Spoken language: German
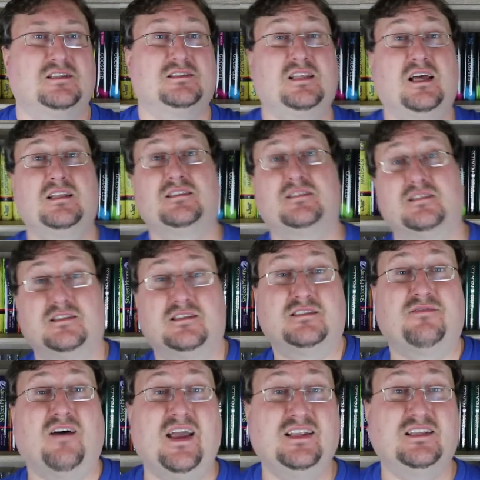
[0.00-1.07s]
Dann
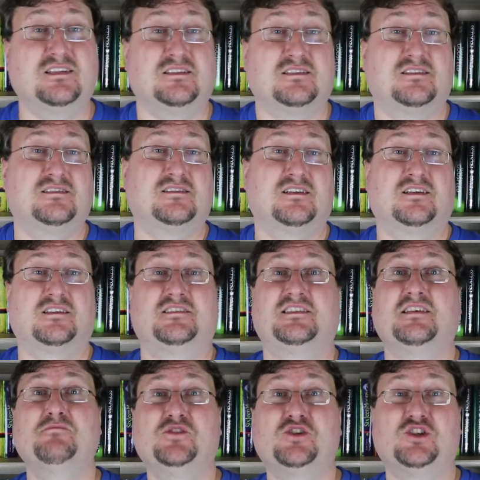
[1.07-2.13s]
zweitens, äh,
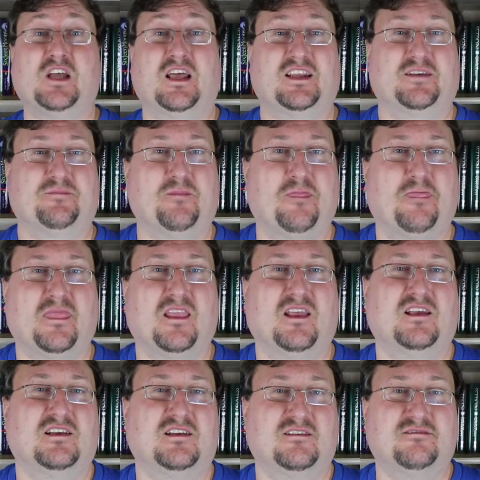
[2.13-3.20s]
Zimtsterne.
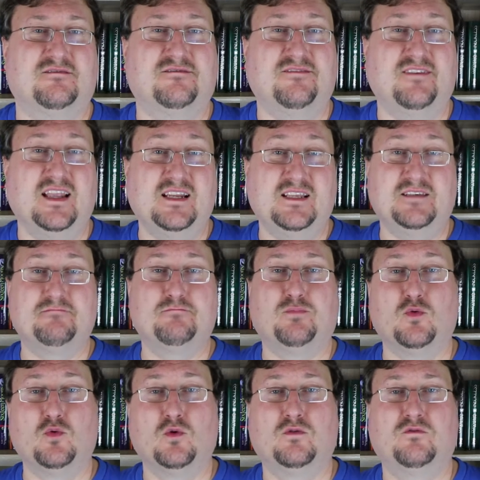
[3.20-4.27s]
Welchem
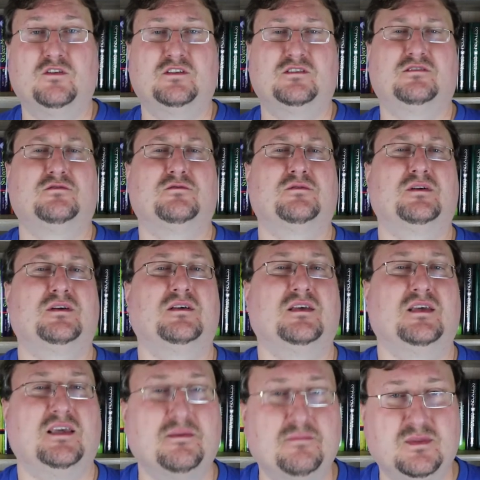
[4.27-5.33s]
Buch würdest du
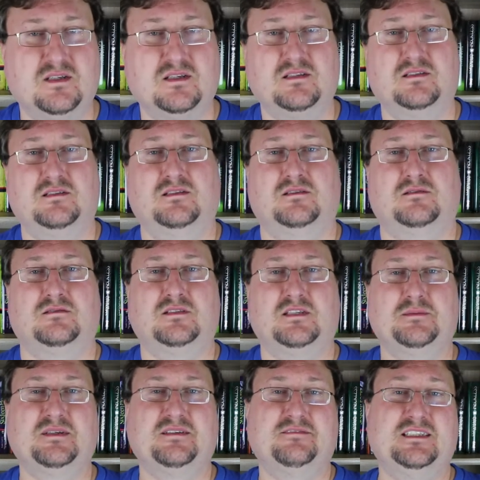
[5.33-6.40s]
immer und
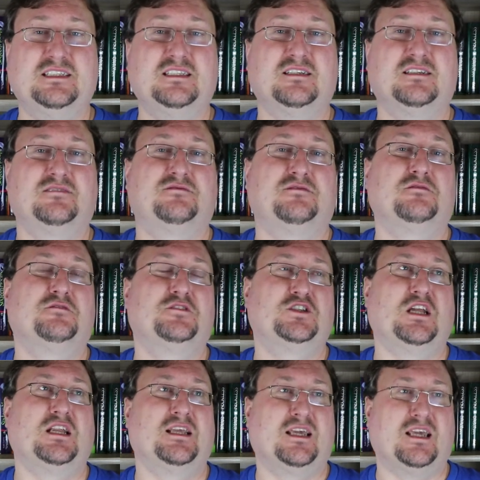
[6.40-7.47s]
immer wieder fünf
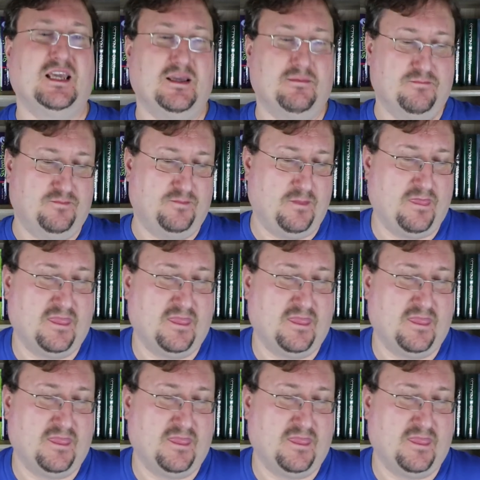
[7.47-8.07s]
Sterne geben?